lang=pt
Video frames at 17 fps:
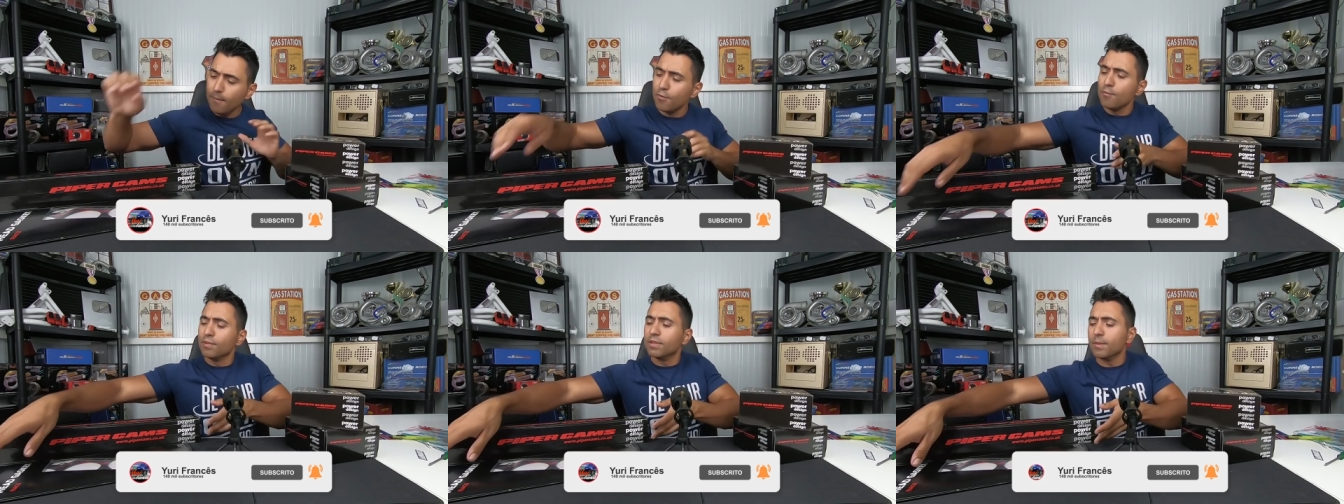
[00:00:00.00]

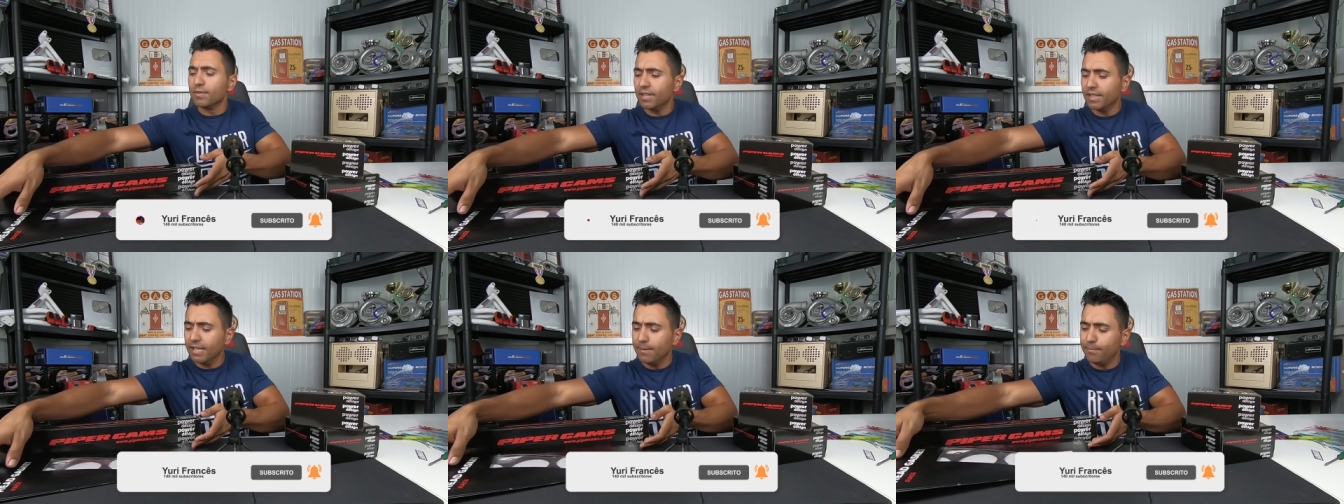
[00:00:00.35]

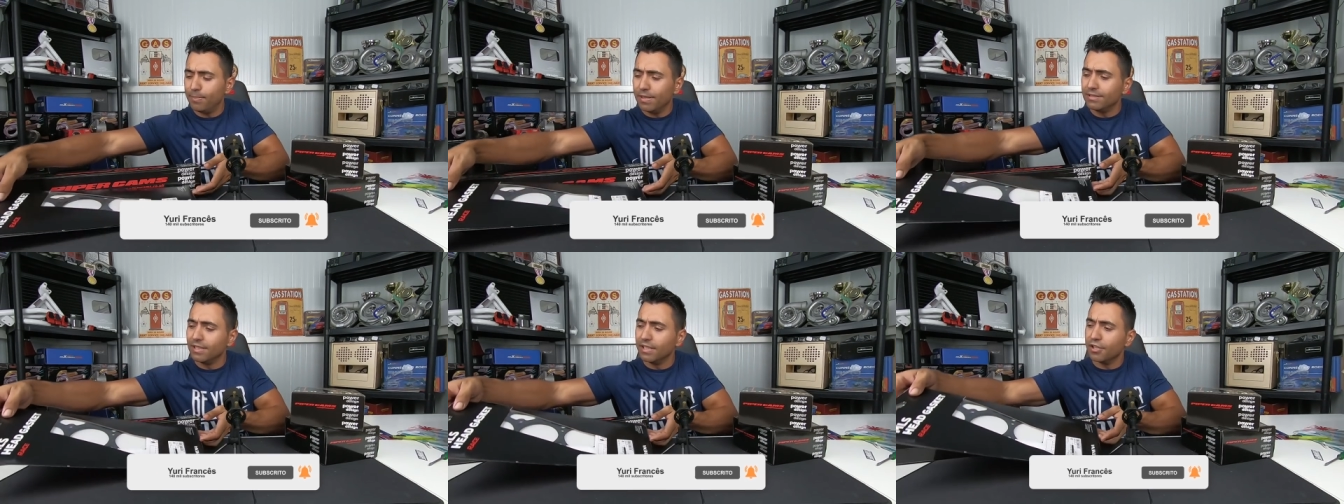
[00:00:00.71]
Começamos aqui
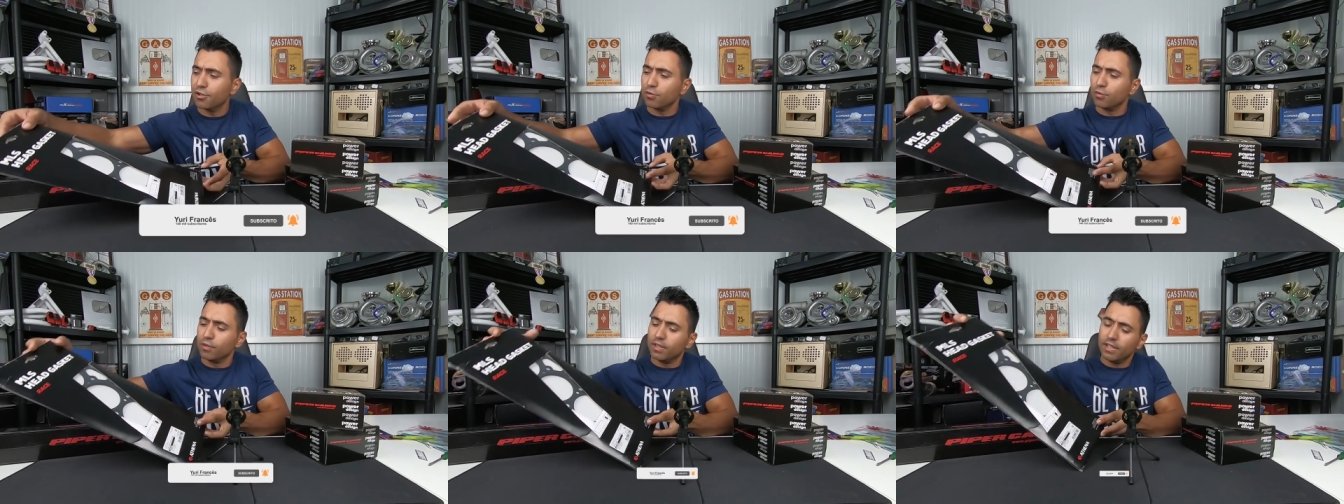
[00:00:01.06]
pela
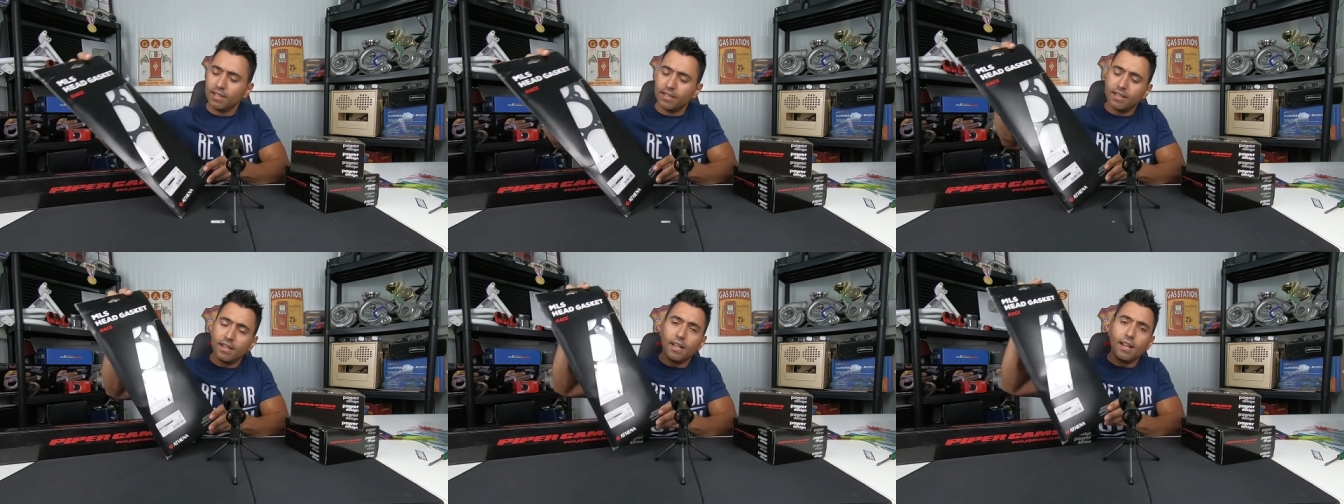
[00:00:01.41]
junta.
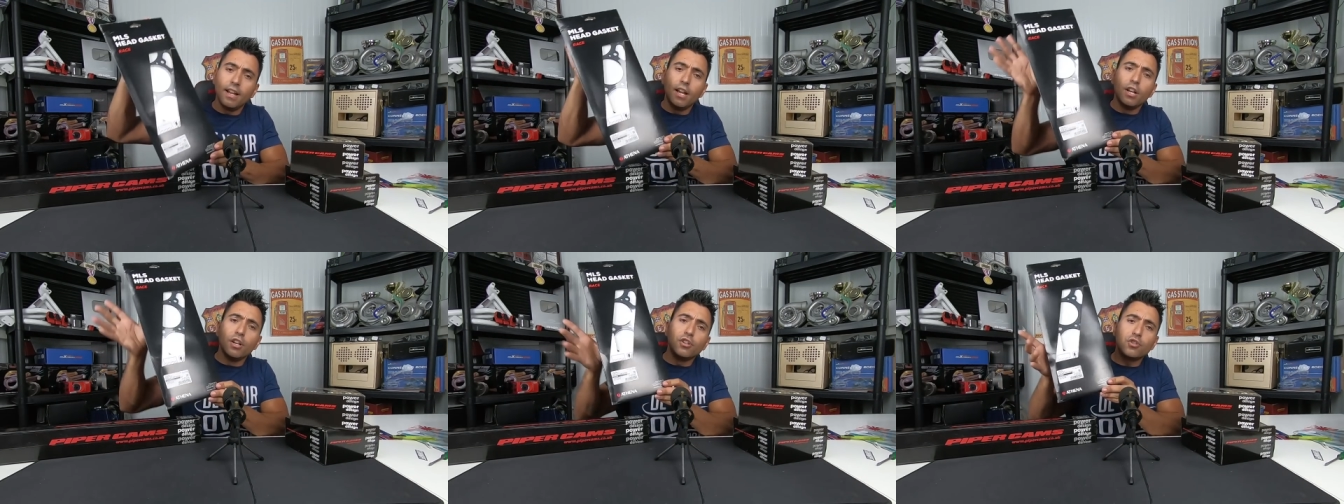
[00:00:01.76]

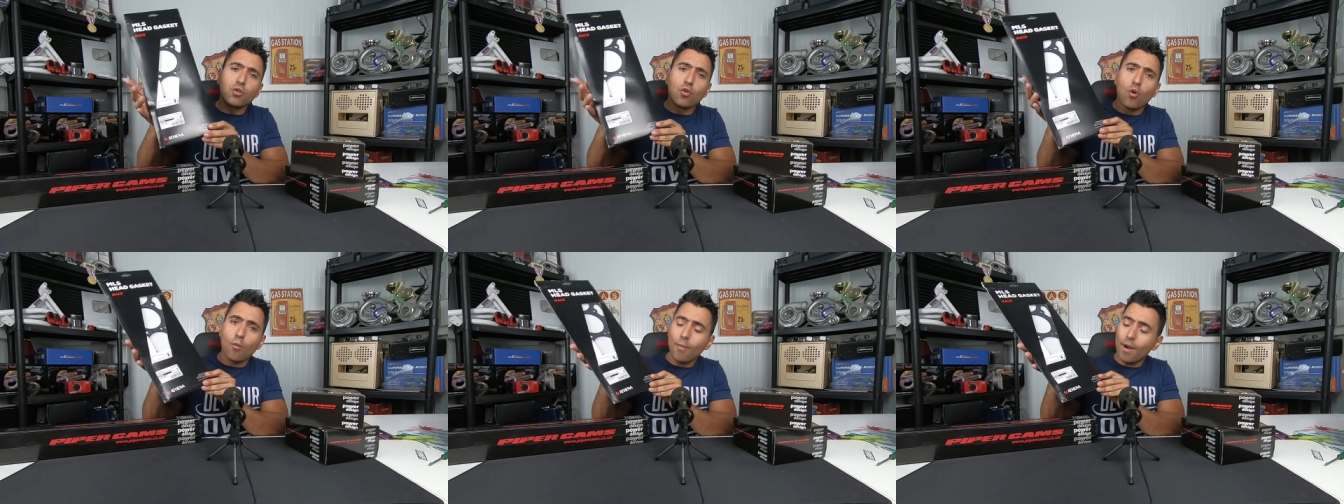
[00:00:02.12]

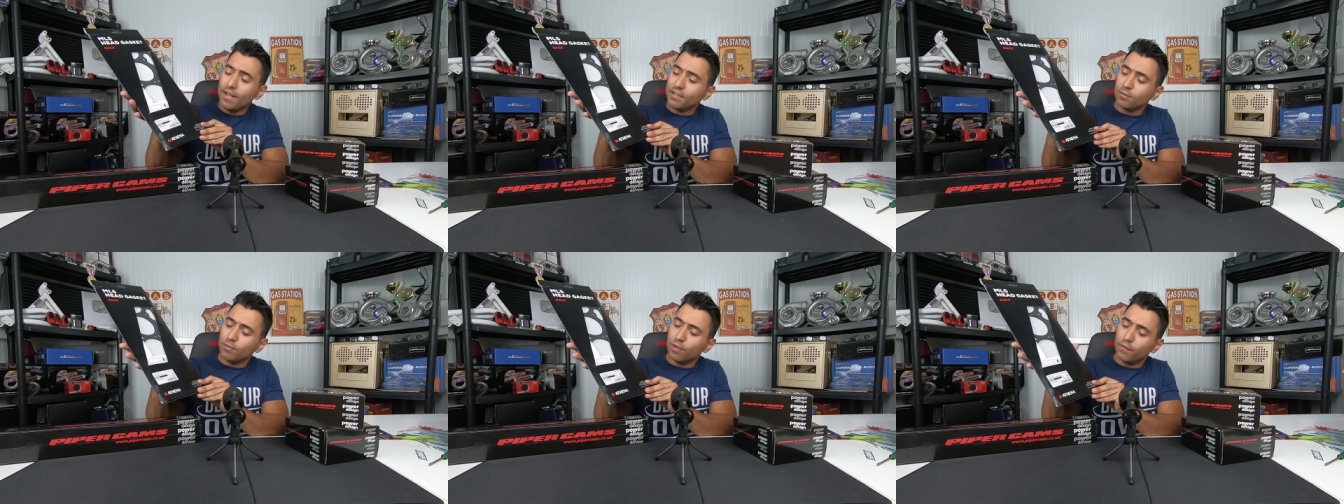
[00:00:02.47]
Chegou
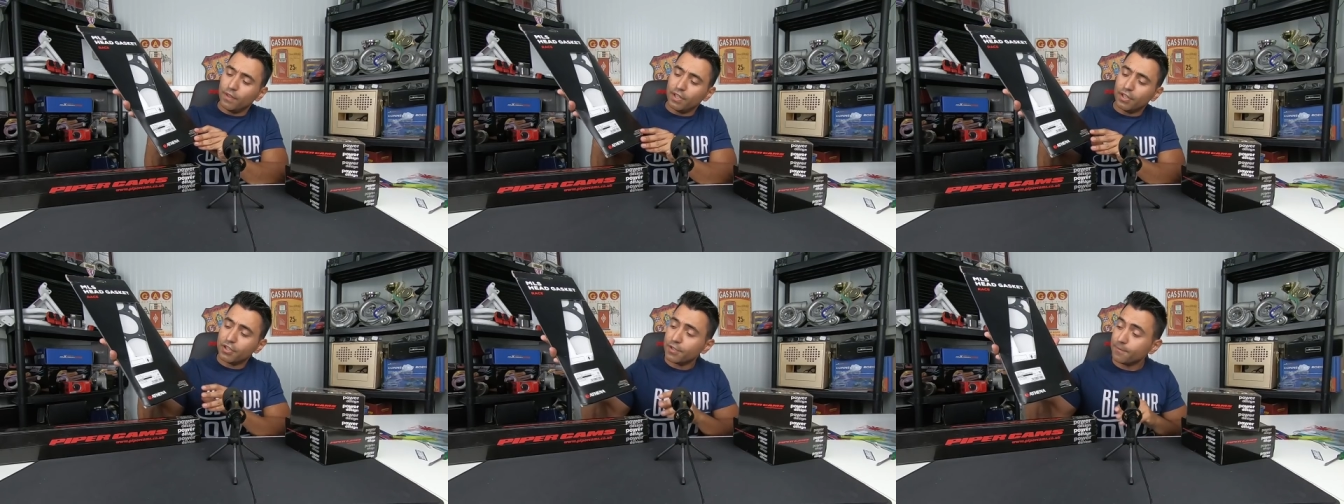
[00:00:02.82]
mais uma
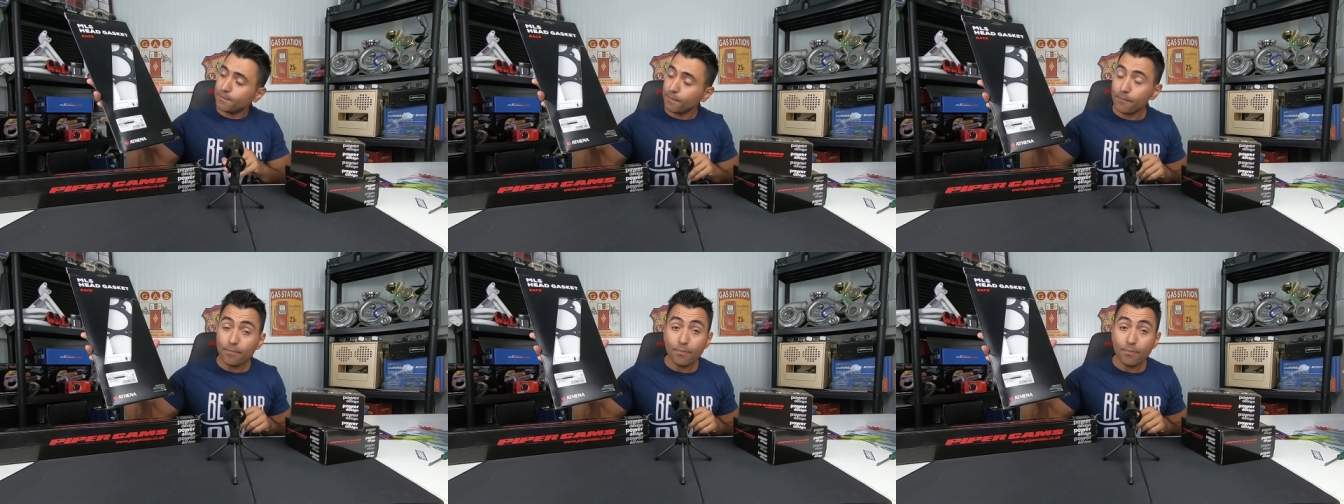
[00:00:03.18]
vez